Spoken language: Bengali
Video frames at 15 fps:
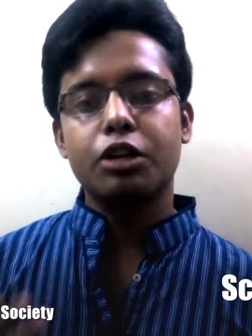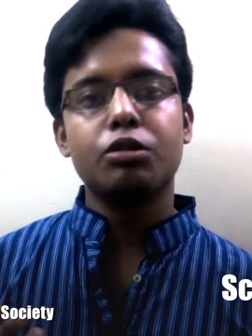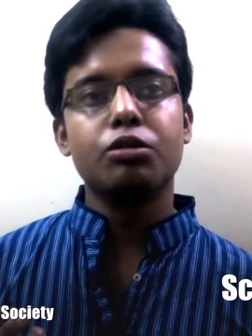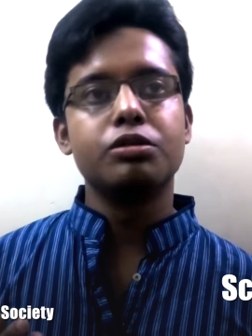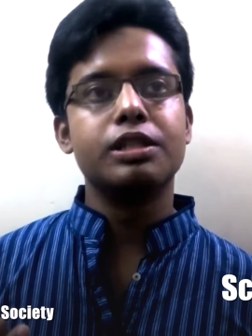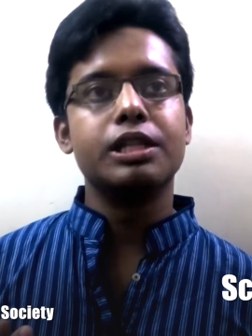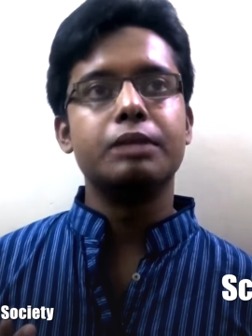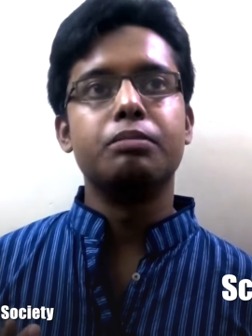
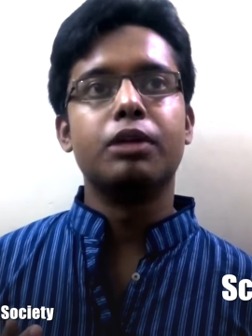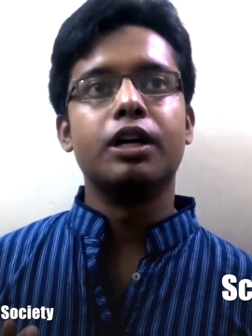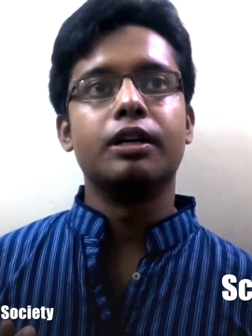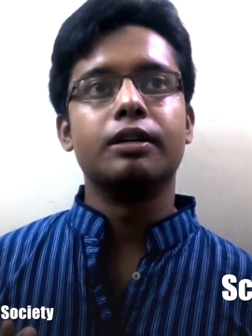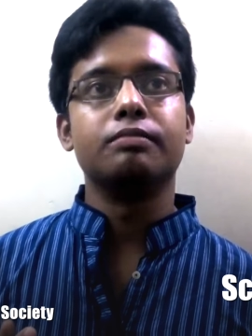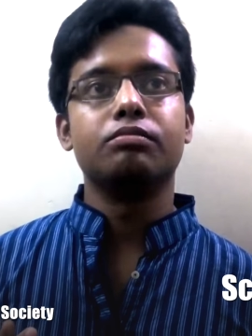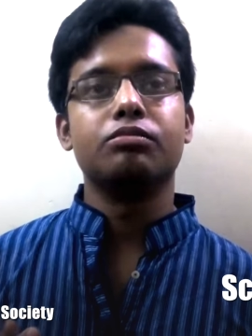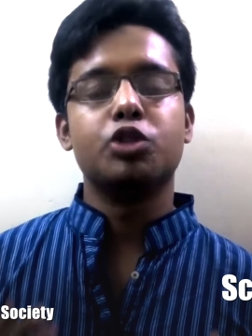টেকনোলজি
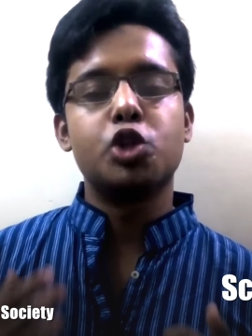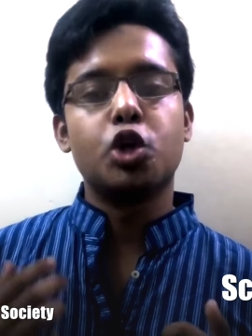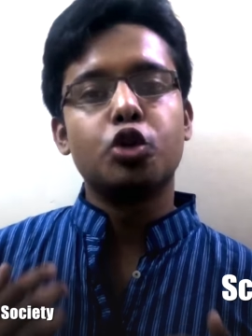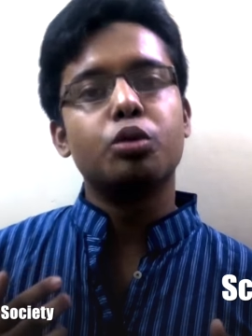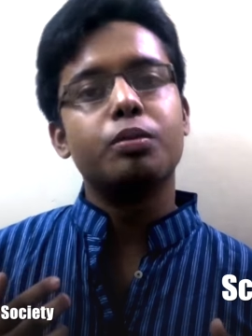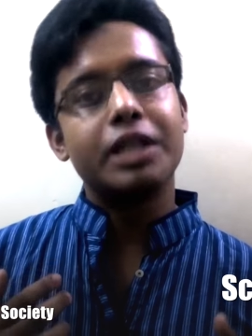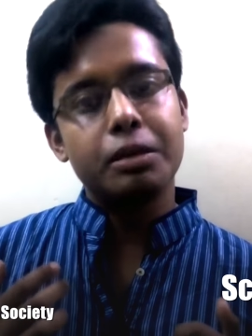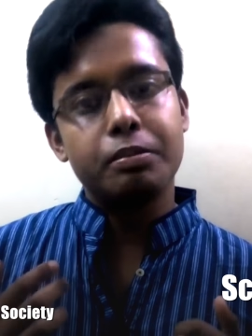বা
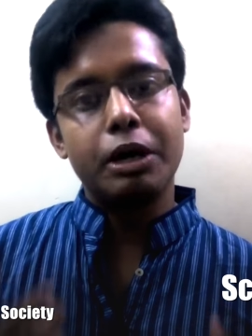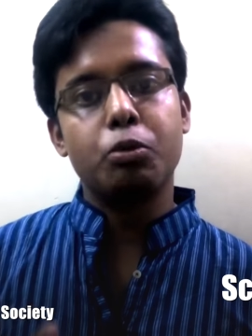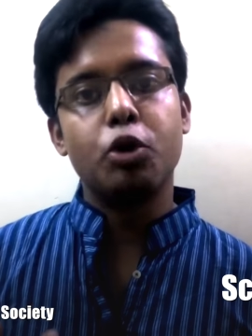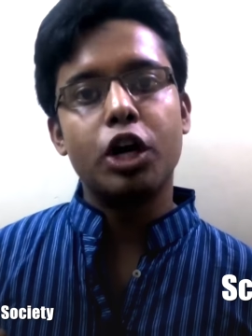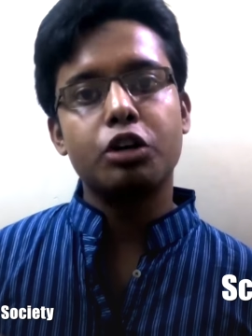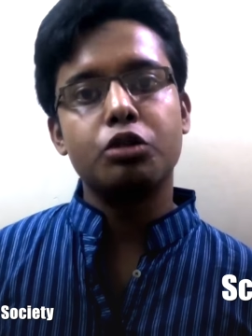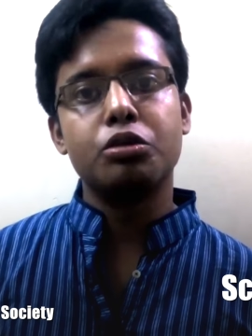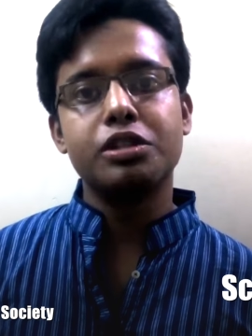যন্ত্রপাতি
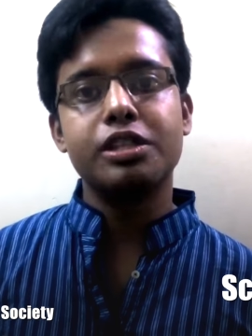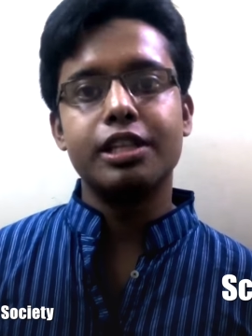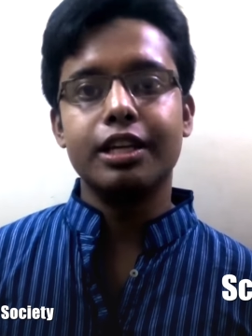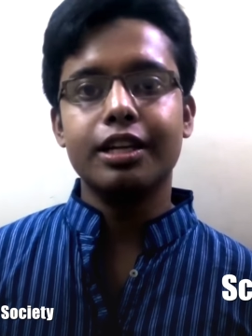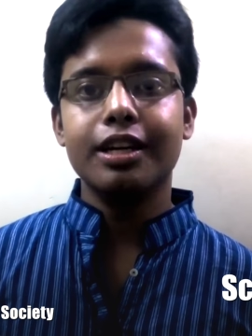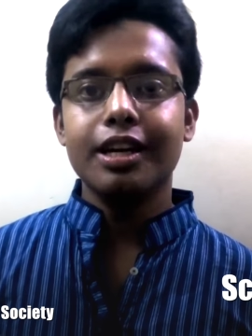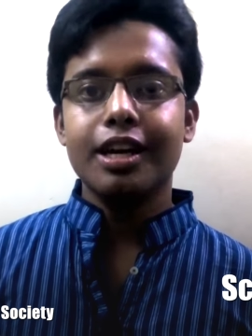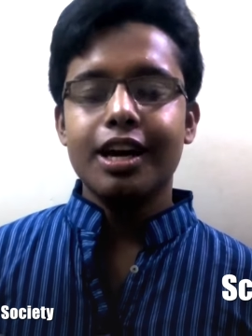ব্যবহার
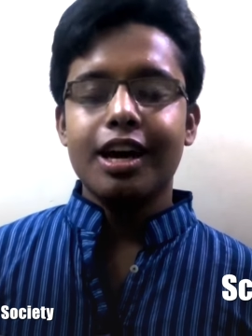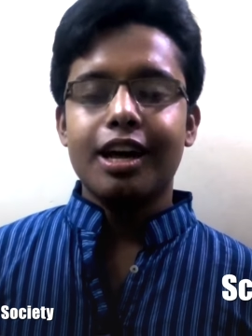করছি